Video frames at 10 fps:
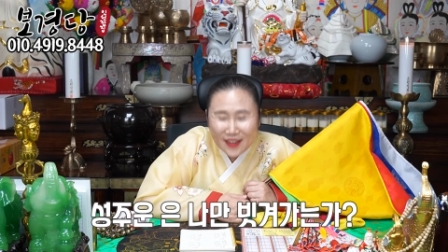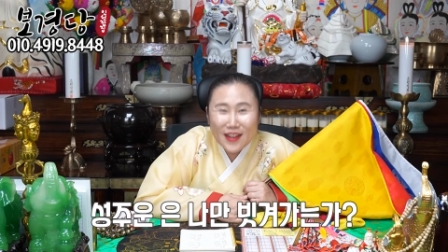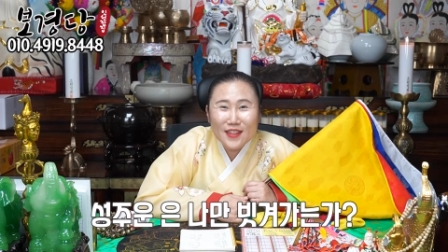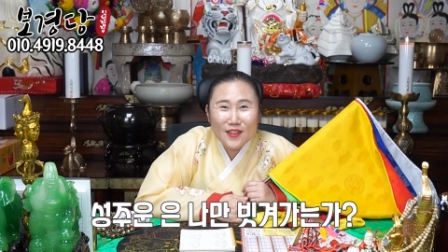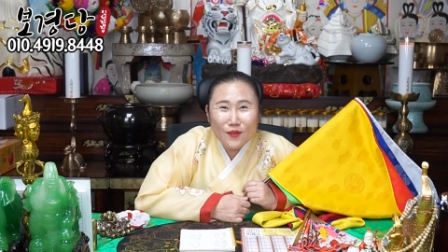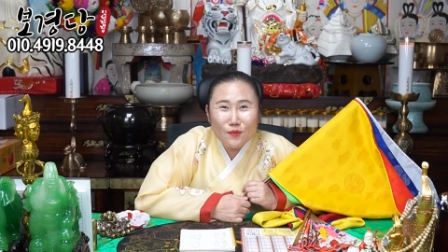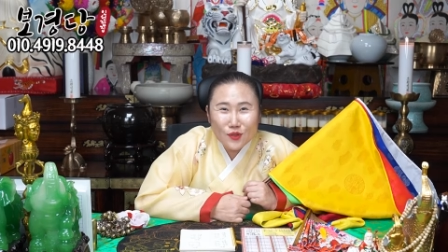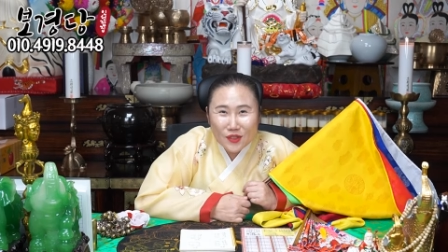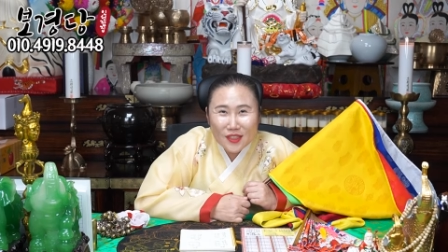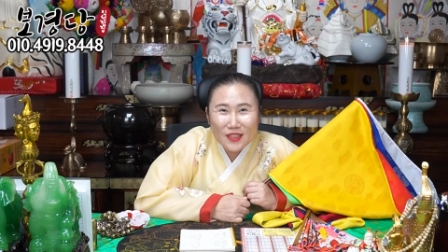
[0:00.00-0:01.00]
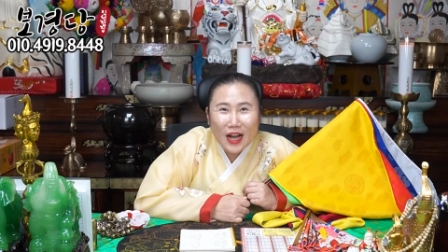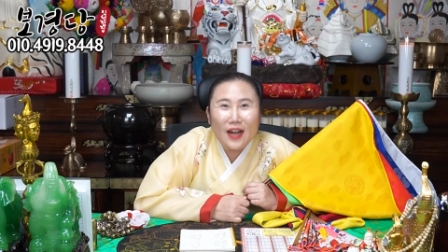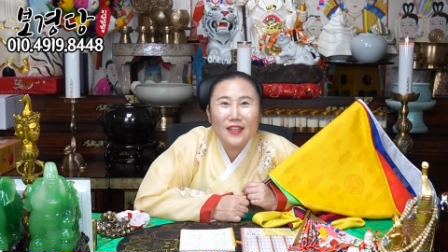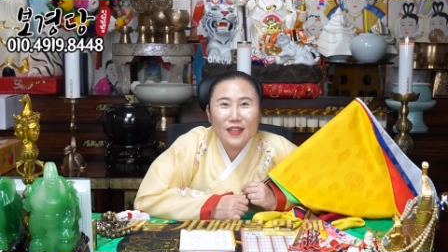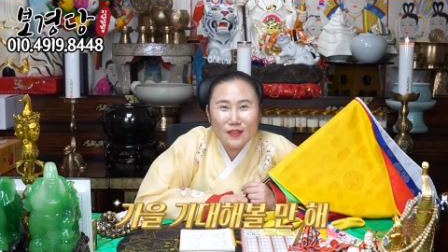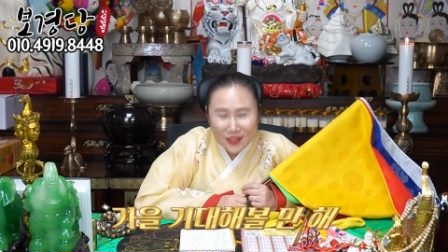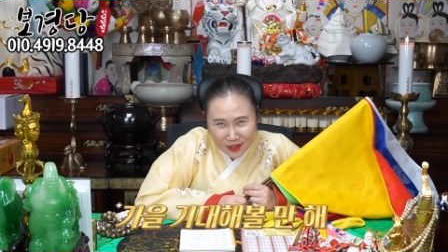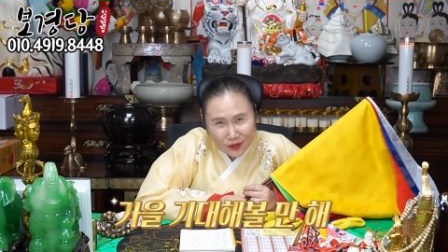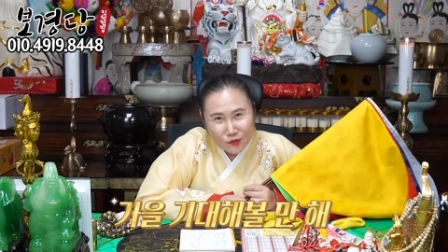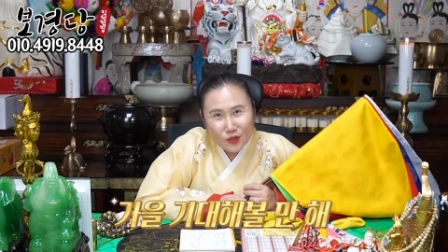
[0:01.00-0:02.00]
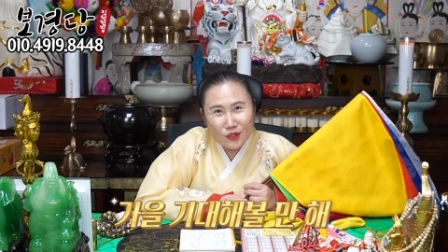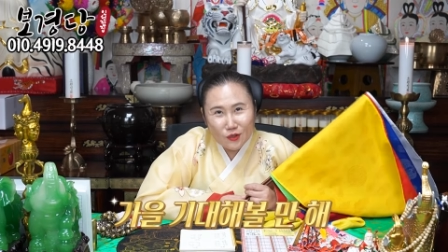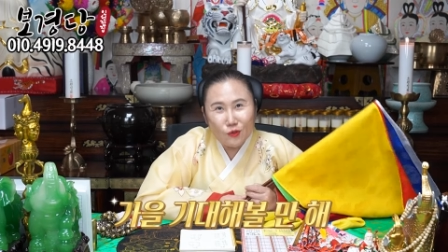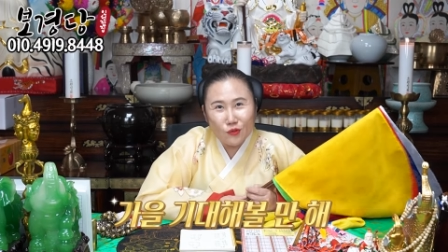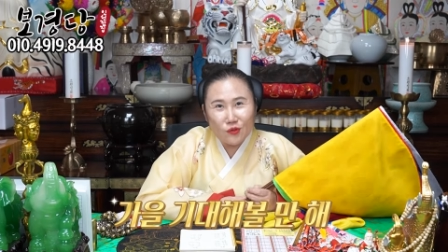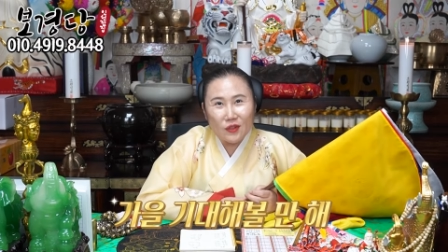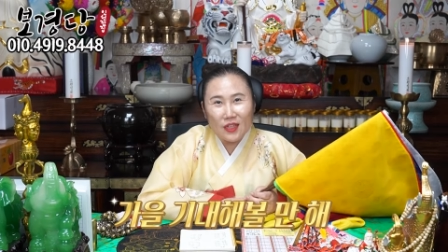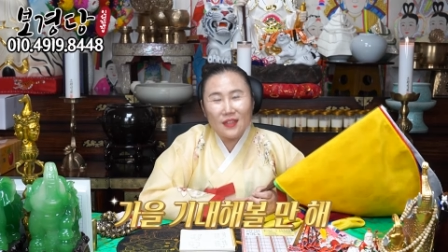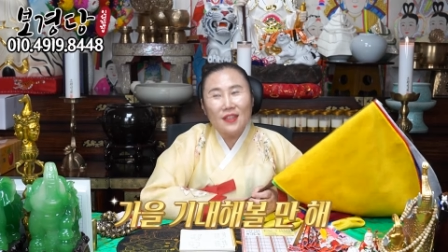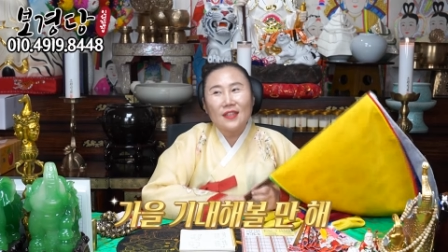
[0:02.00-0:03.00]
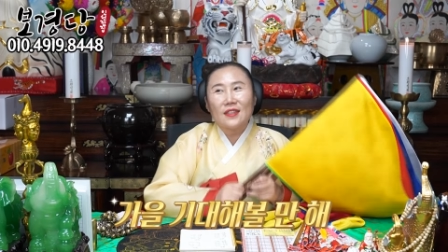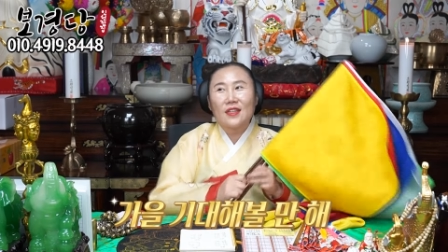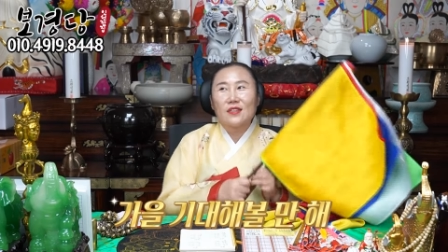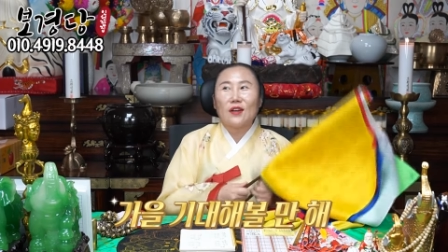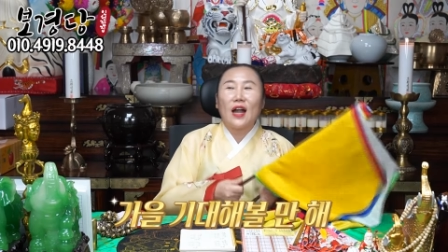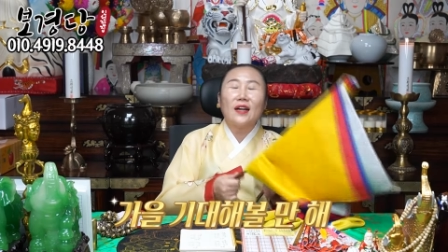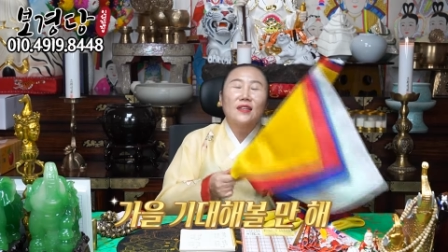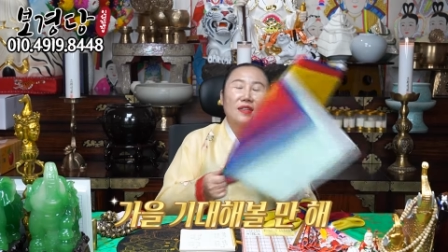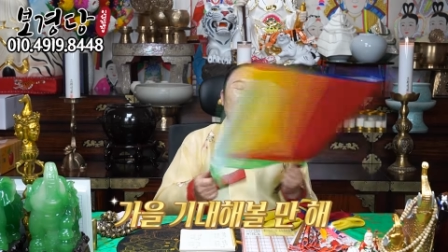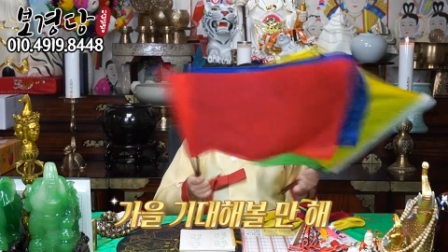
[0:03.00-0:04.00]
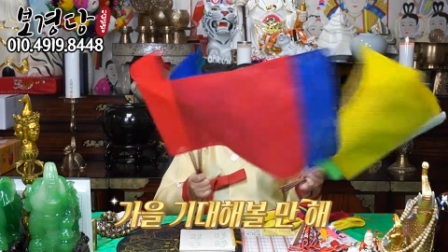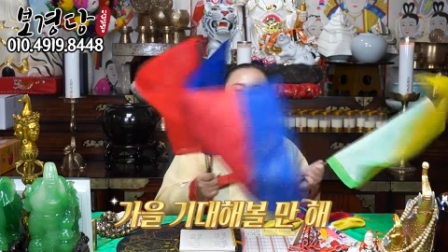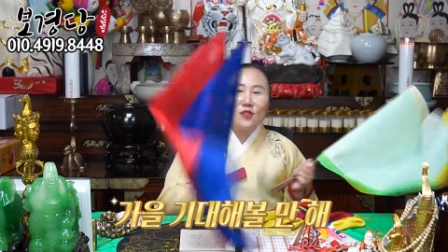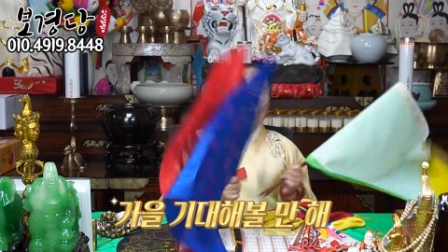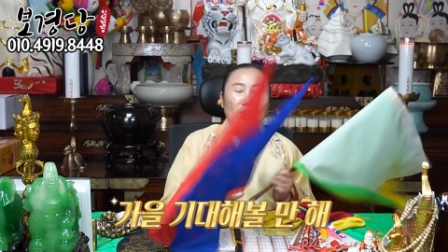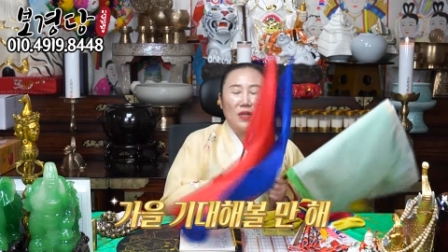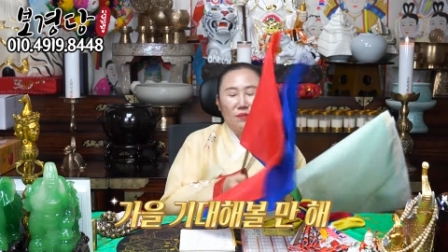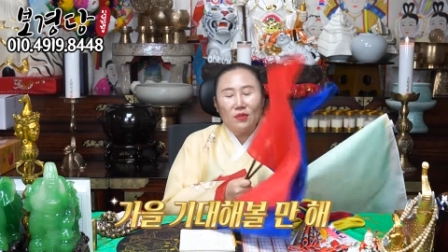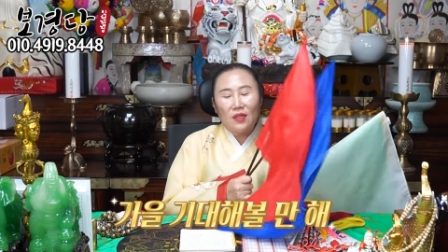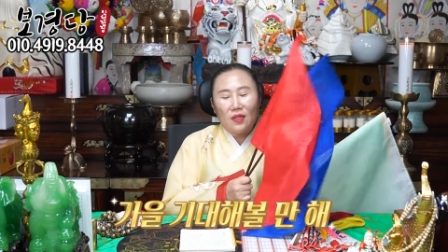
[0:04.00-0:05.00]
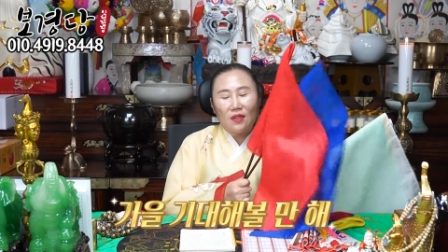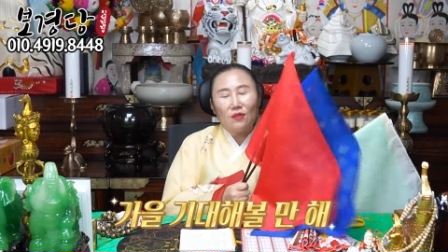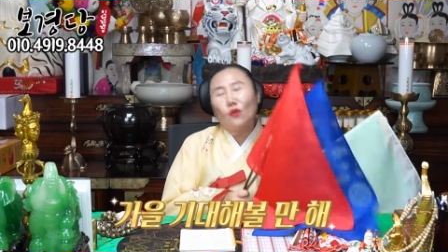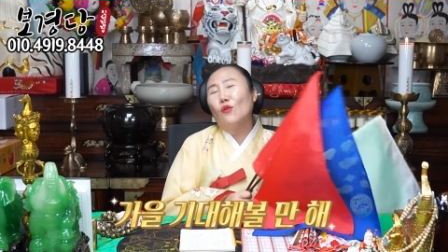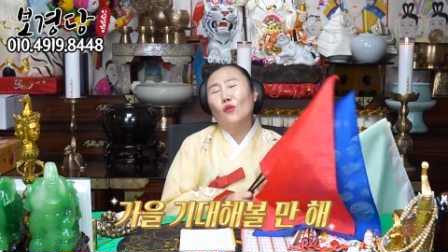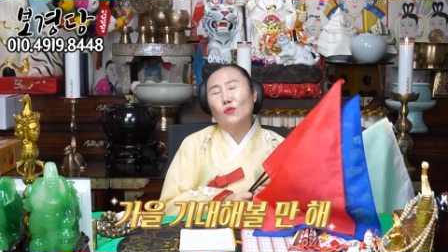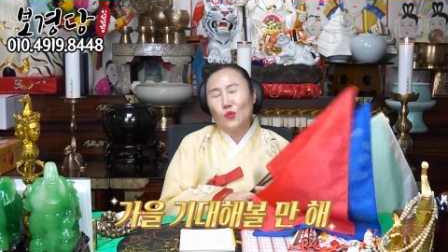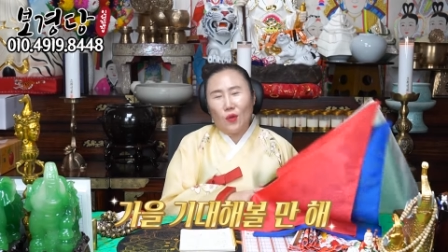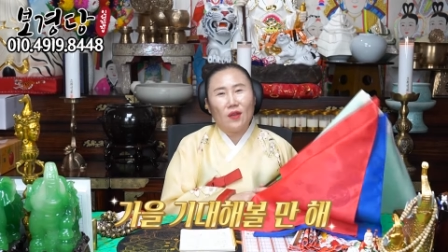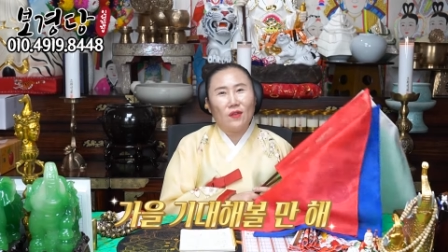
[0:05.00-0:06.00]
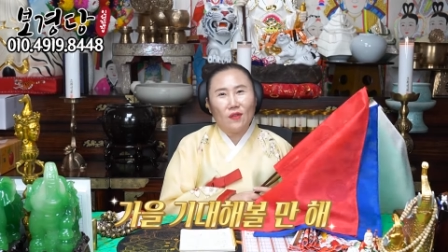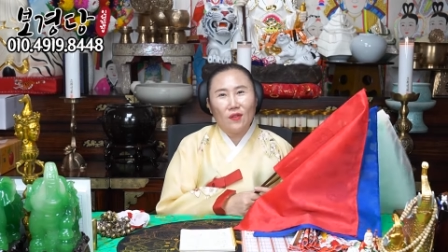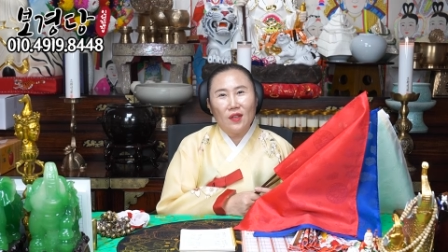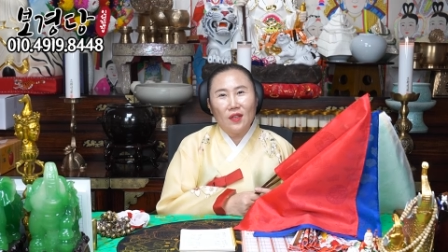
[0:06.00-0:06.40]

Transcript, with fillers: 이랬던 분들은 가을에 이제 운이 들어오는 거야. 그래서 가을에는 정말 이분들한테 너무 좋아요.